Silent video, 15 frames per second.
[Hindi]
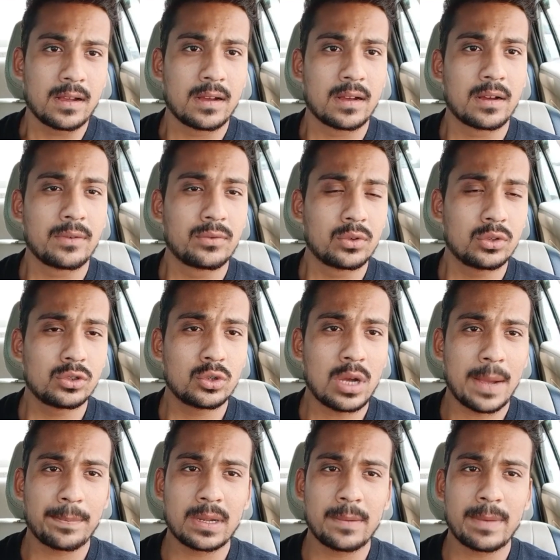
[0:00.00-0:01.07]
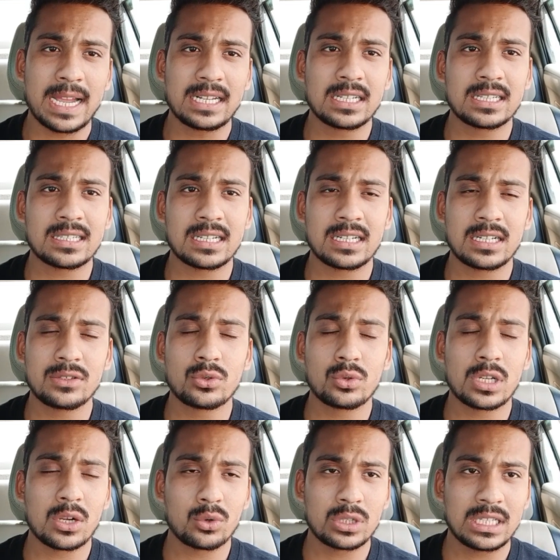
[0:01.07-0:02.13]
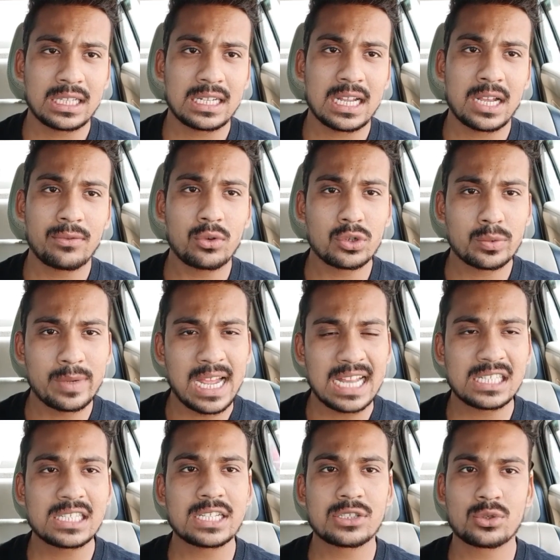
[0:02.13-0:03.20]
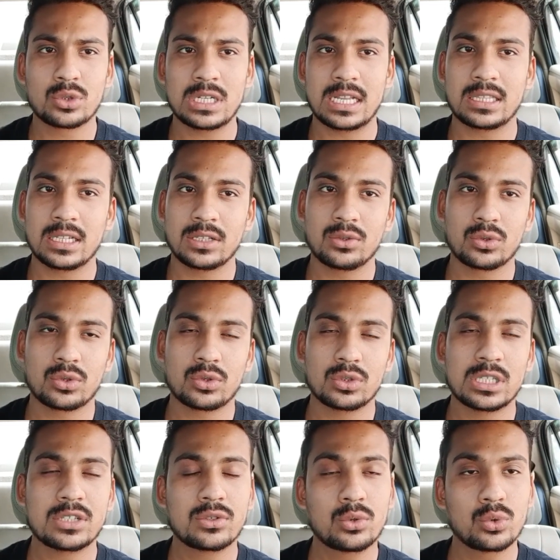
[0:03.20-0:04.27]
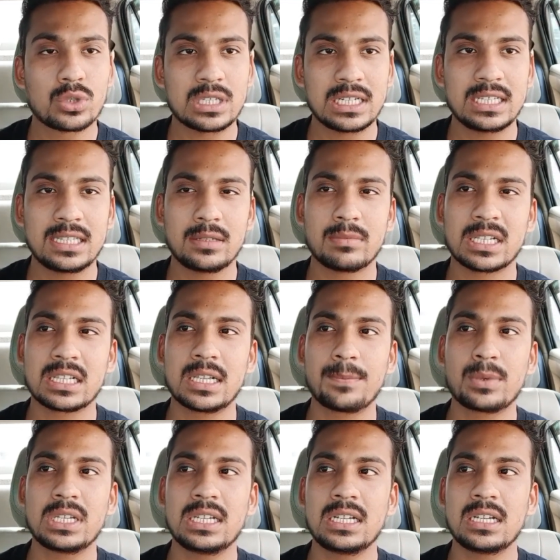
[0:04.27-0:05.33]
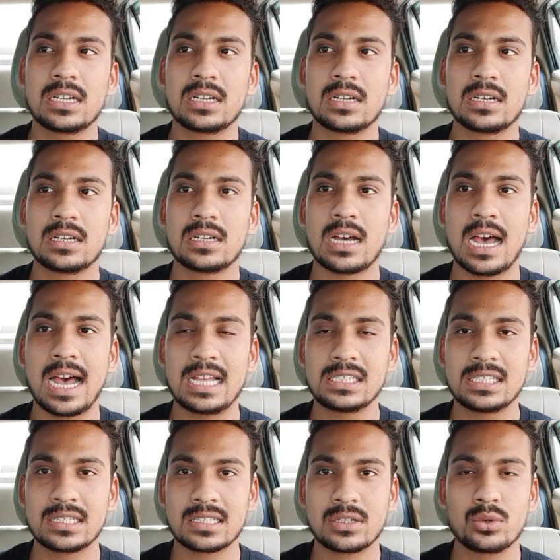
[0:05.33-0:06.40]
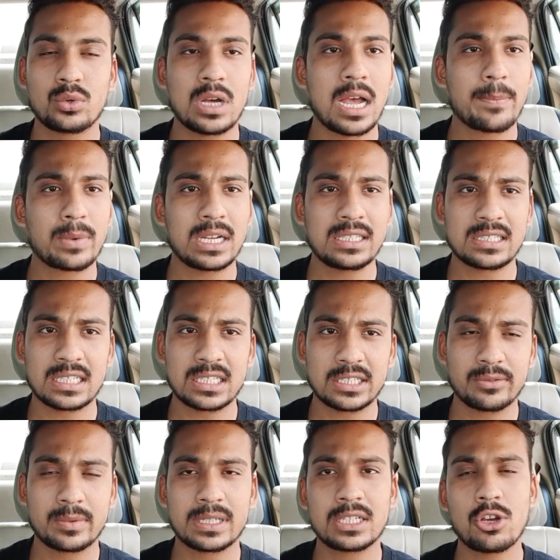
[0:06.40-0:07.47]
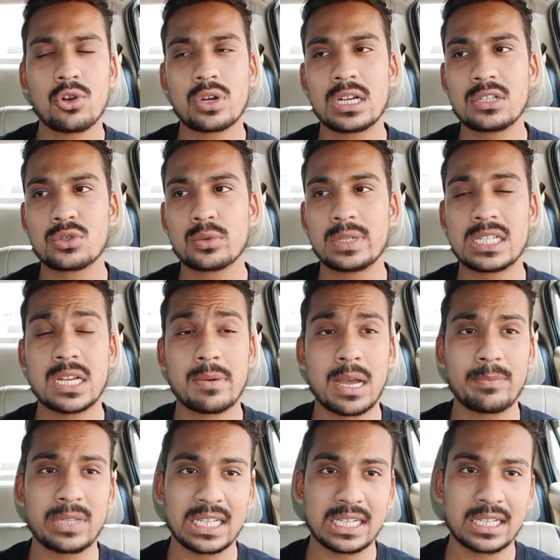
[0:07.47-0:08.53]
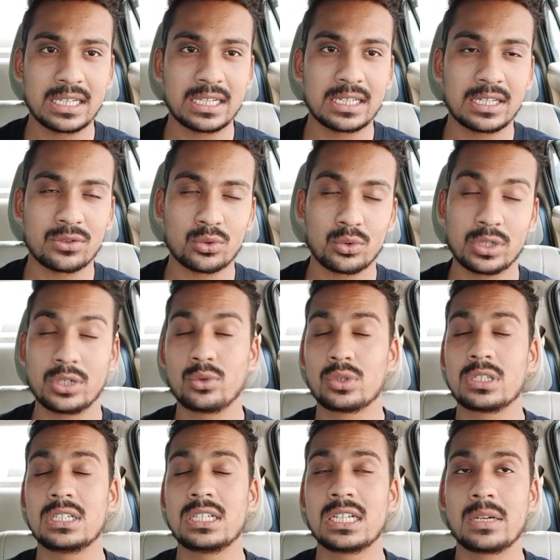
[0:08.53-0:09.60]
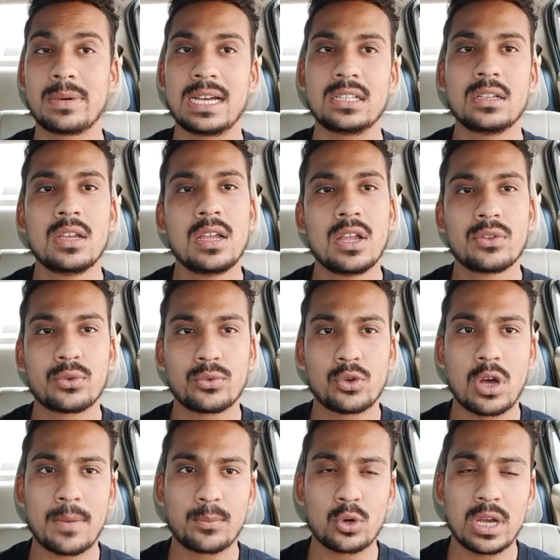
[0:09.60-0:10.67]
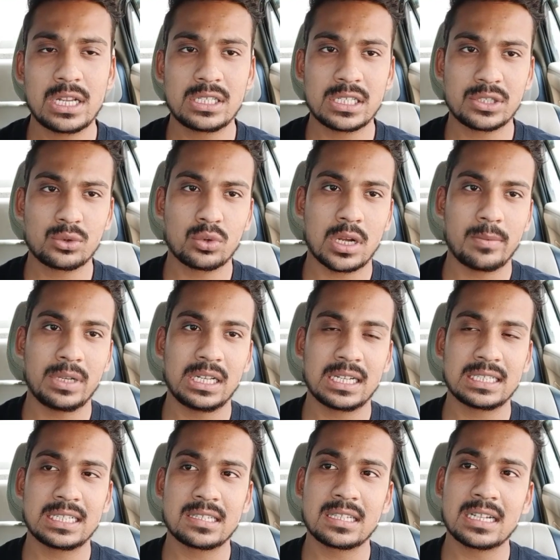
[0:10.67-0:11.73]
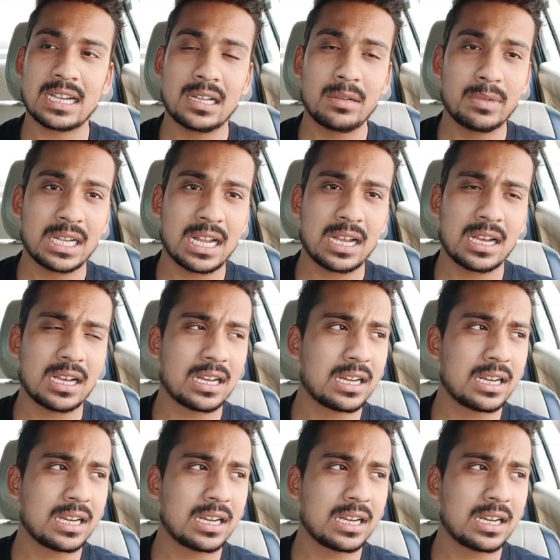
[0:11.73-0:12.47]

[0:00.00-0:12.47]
वो जो आपका माइनस है ना जो ओला को देना है वो उसमें एडजस्ट हो जाता है दोस्तों जस्ट दूसरे ही दिन मतलब कि आज जैसे हुआ आपका इंसेंटिव बन गया और कल सुबह जब आप देखेंगे ना सो के उठने के बाद तो वो आपको एडजस्ट हुआ मिलेगा जैसे कल मेरा